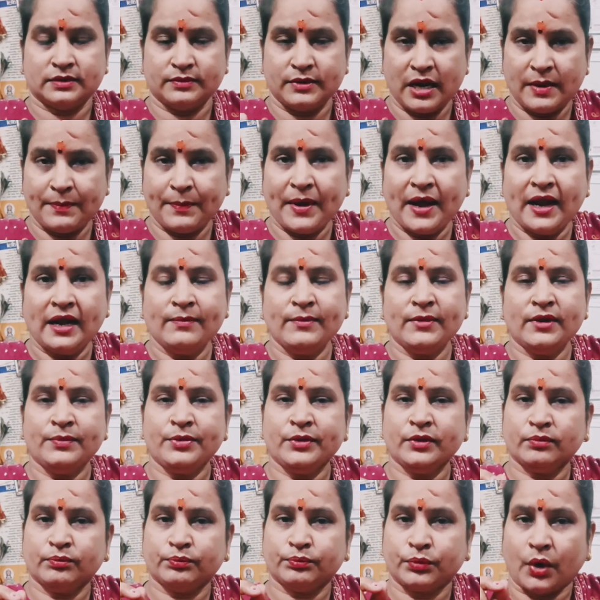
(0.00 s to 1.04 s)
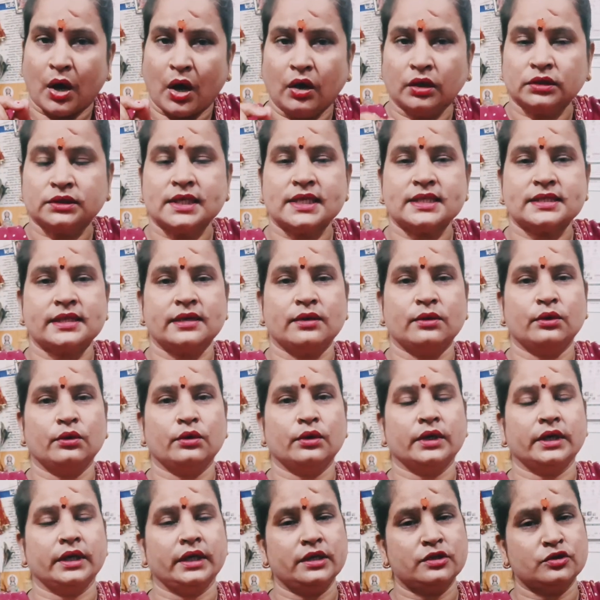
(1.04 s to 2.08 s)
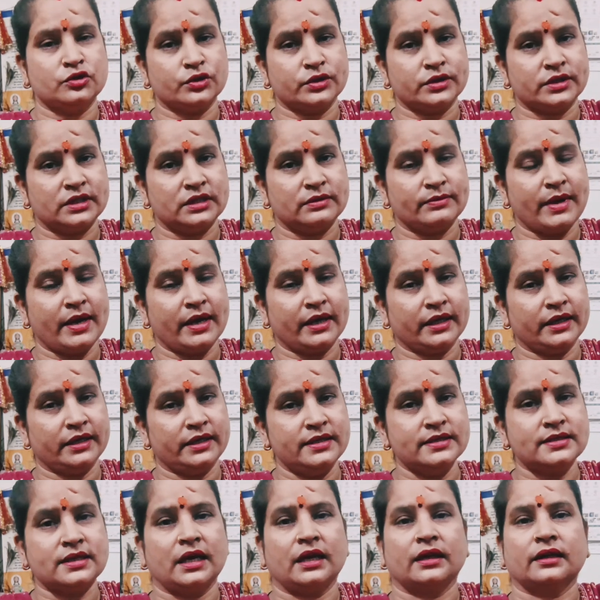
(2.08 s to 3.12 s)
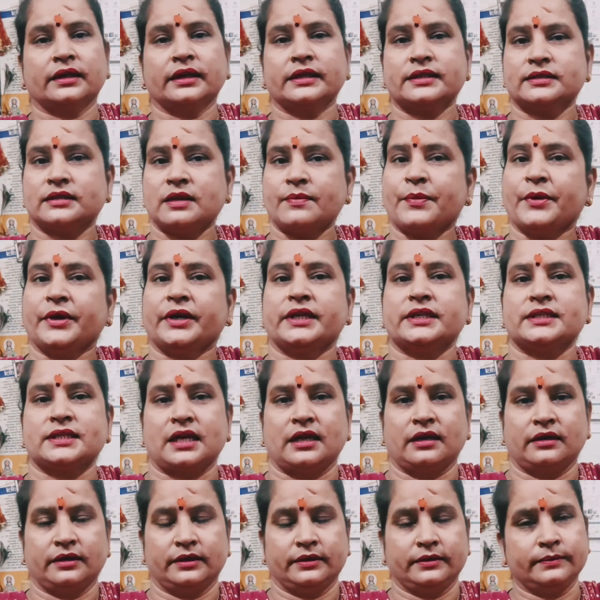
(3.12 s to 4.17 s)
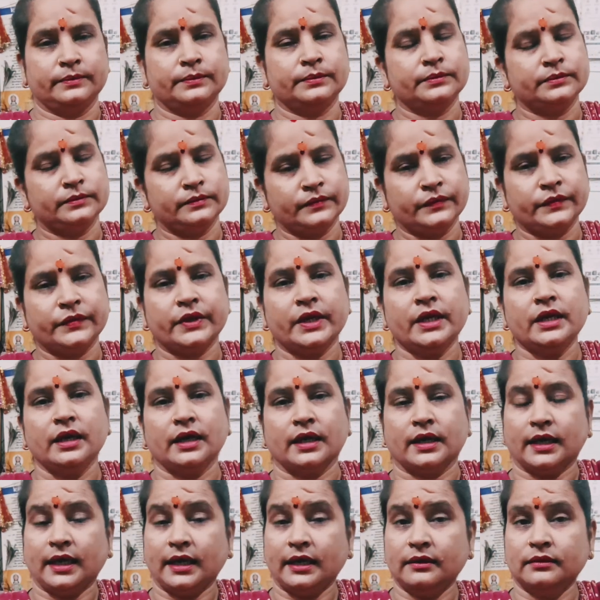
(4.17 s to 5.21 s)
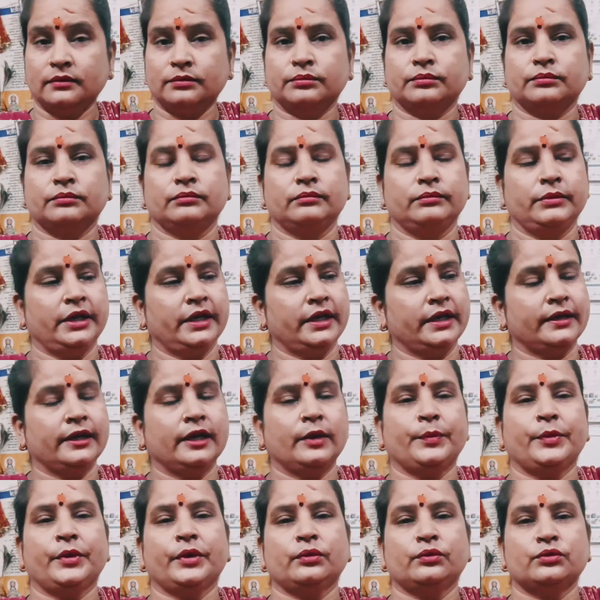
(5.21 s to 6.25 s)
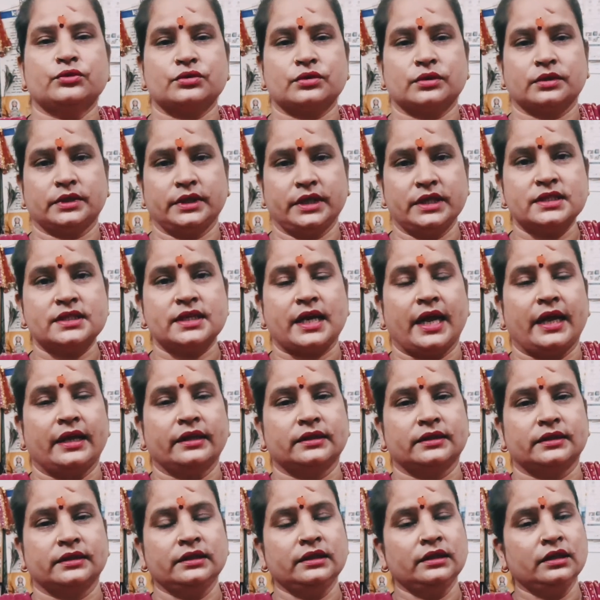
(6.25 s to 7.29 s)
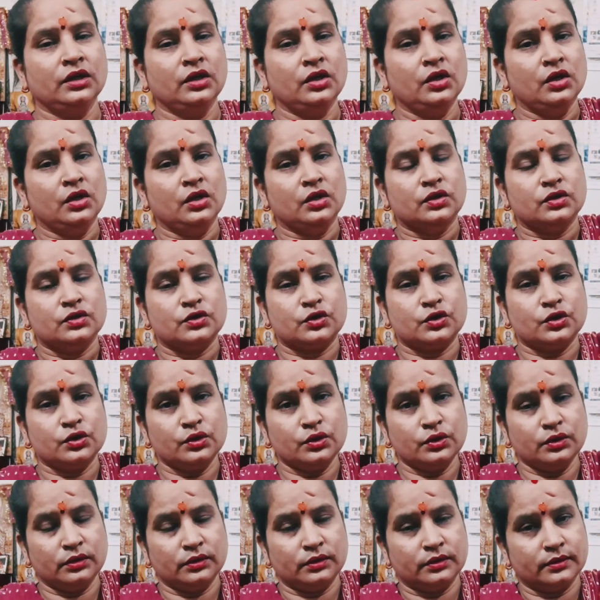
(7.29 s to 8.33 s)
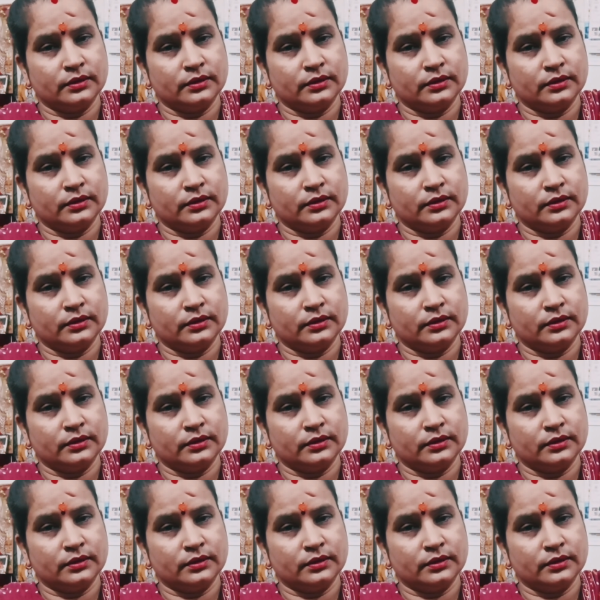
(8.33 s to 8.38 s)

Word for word: नेपाल में भी बहुत ऐसे लोग हैं जो सीमा के इस हरकत से परेशान है है ना कल मेरे घर पे कुछ गेस्ट आए थे जो